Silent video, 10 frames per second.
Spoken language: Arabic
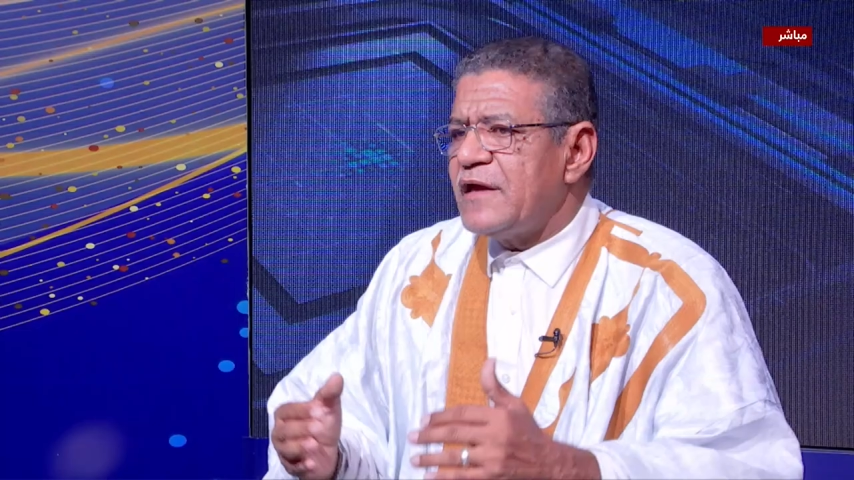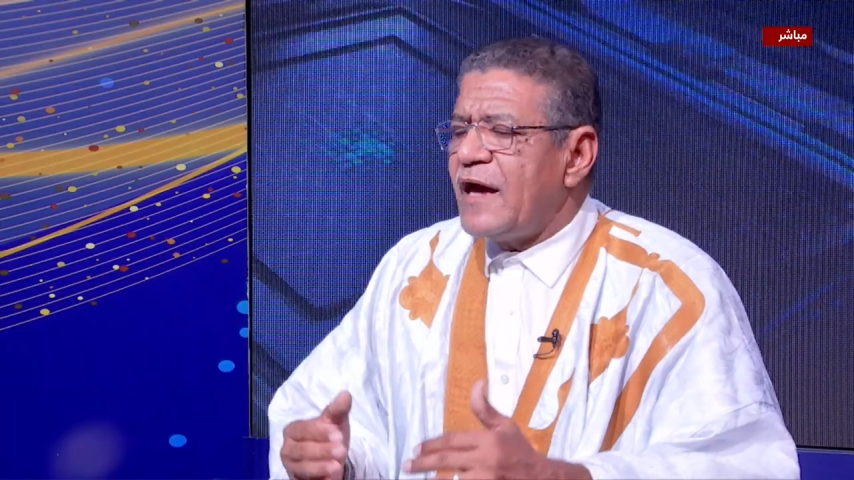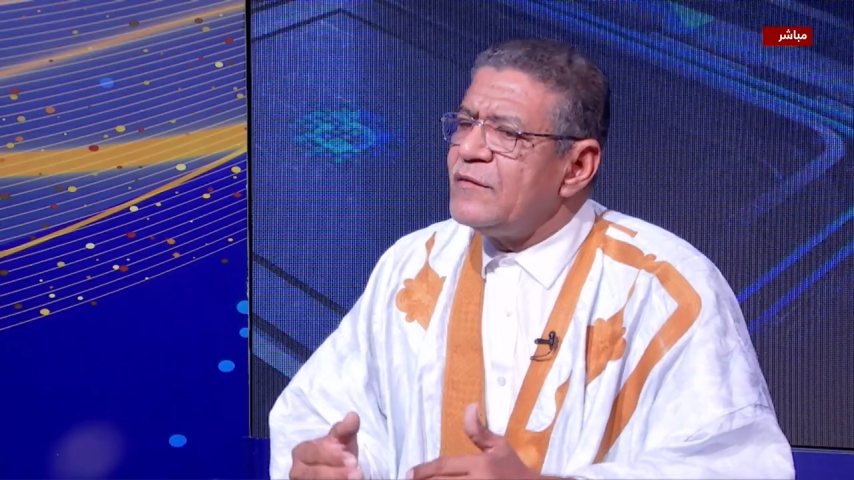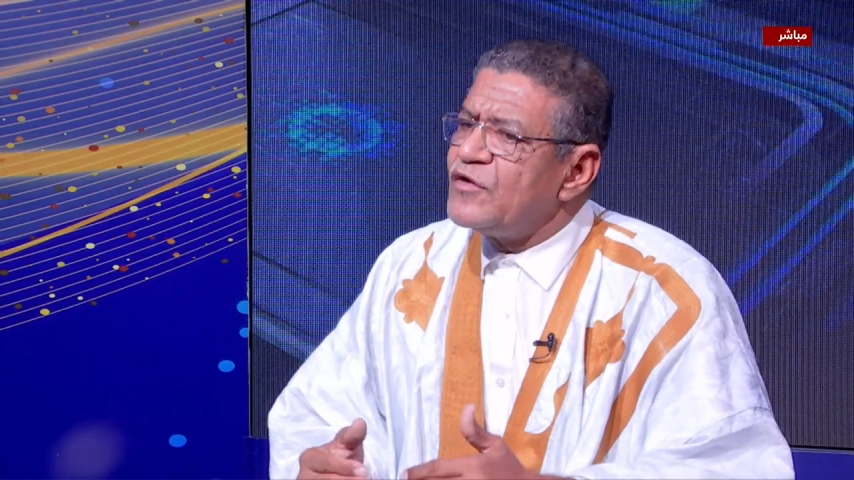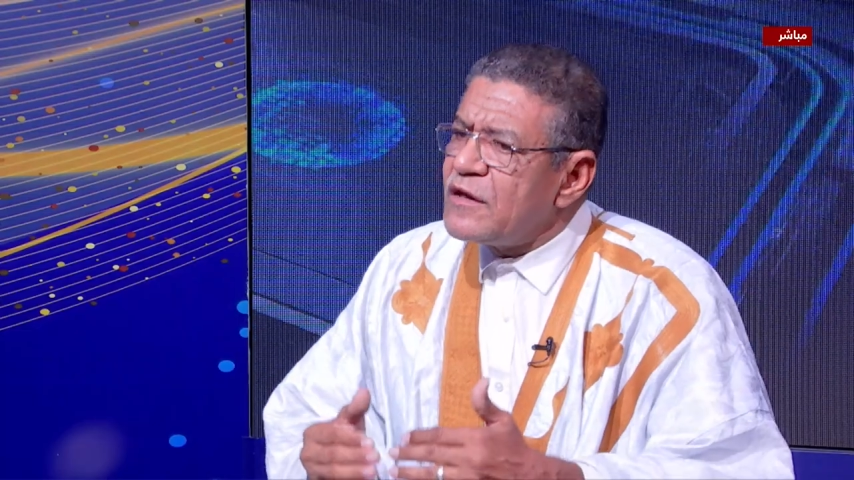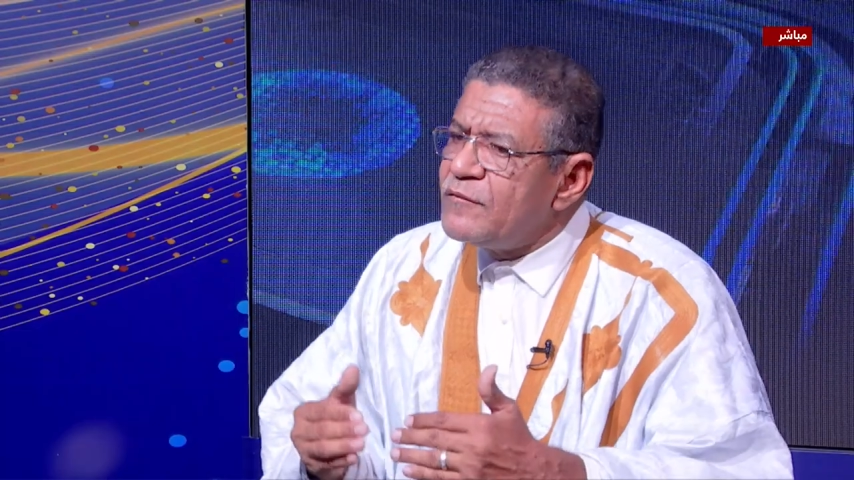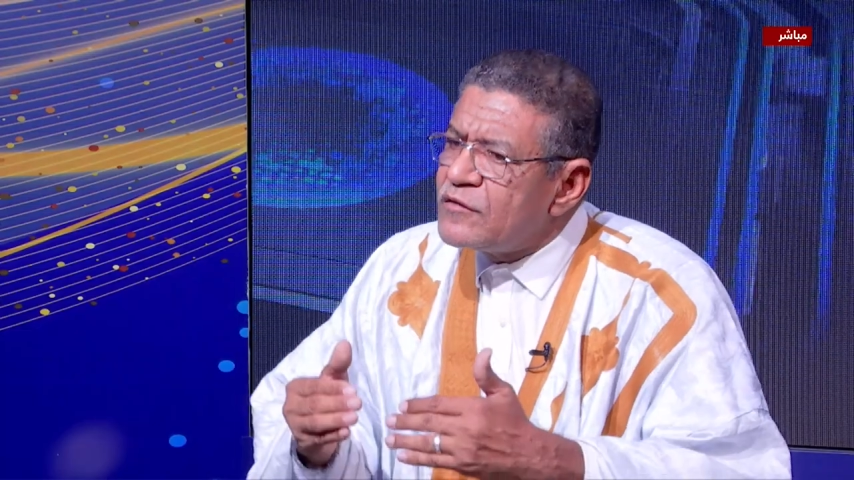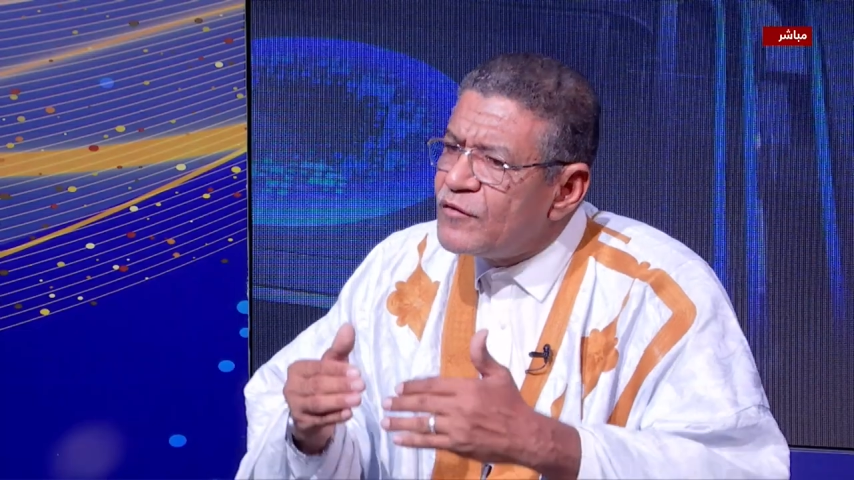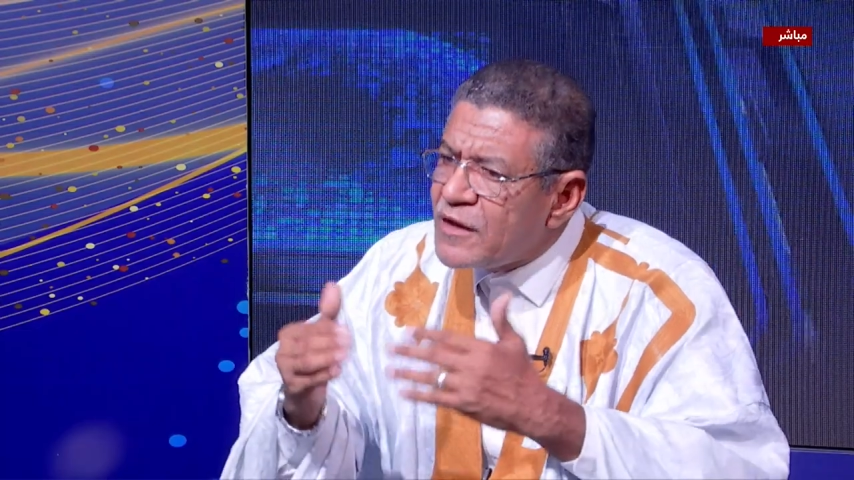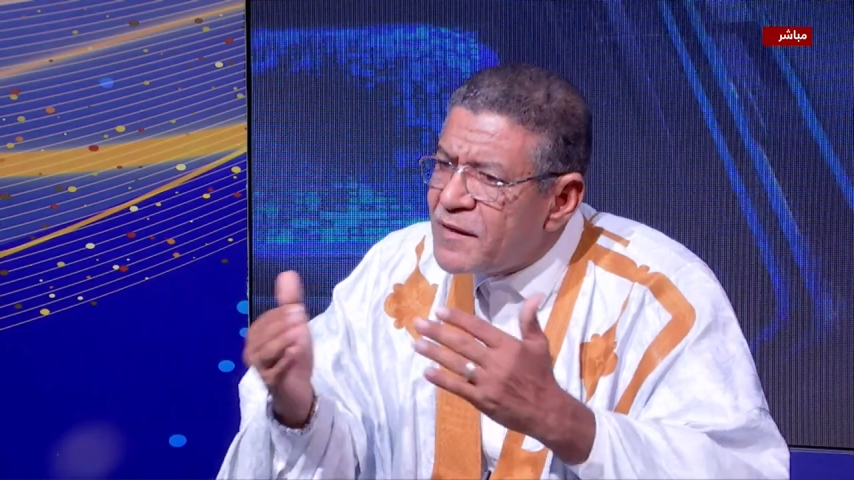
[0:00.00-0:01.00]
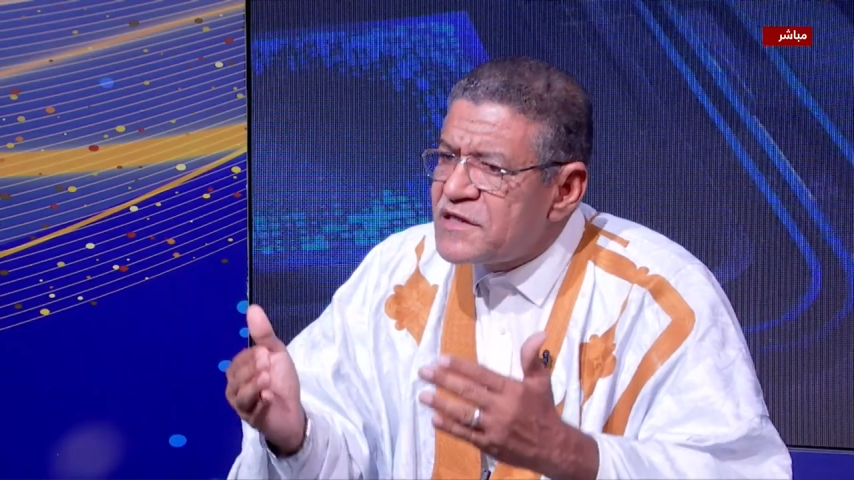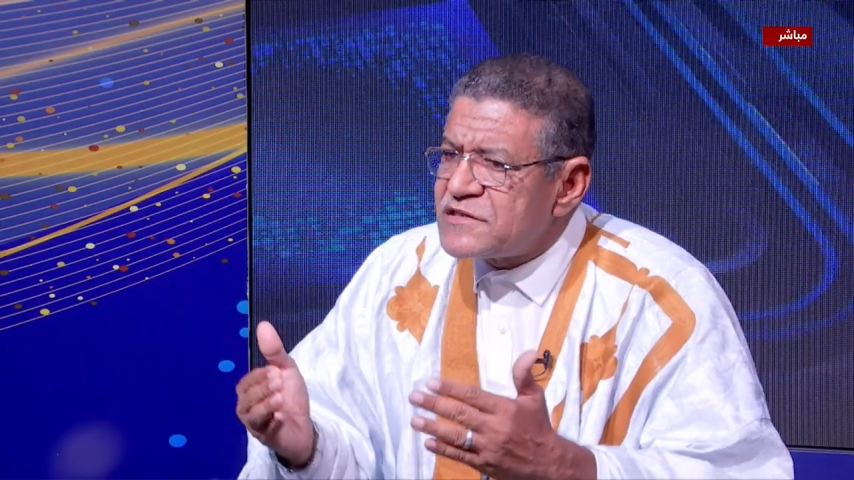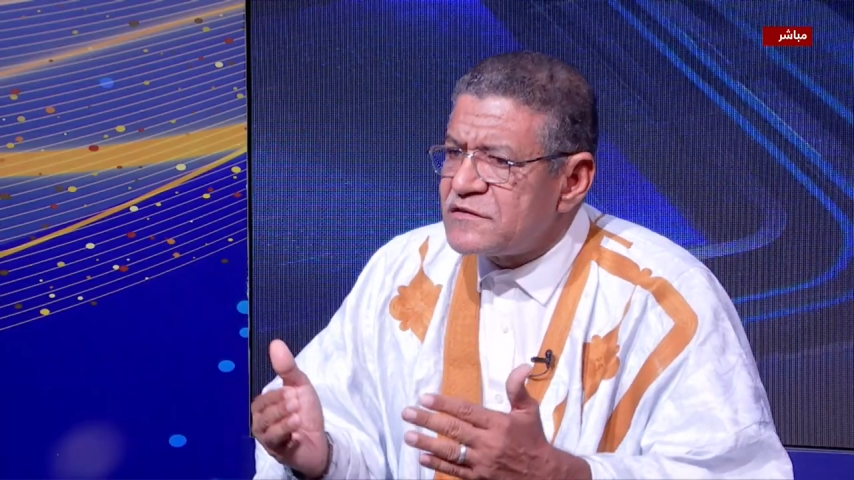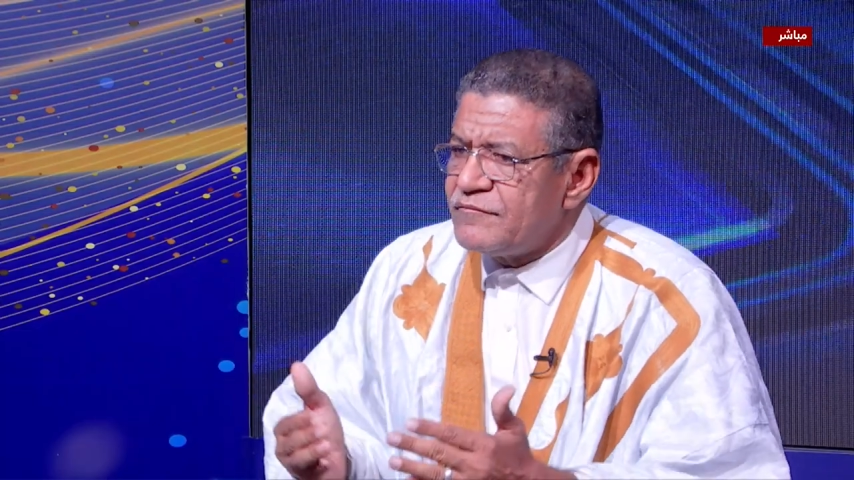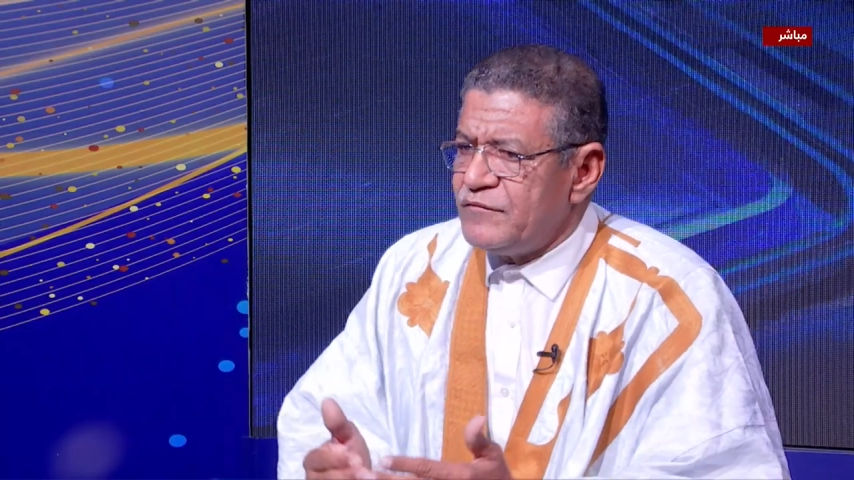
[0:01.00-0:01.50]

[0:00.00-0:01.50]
يعني متميز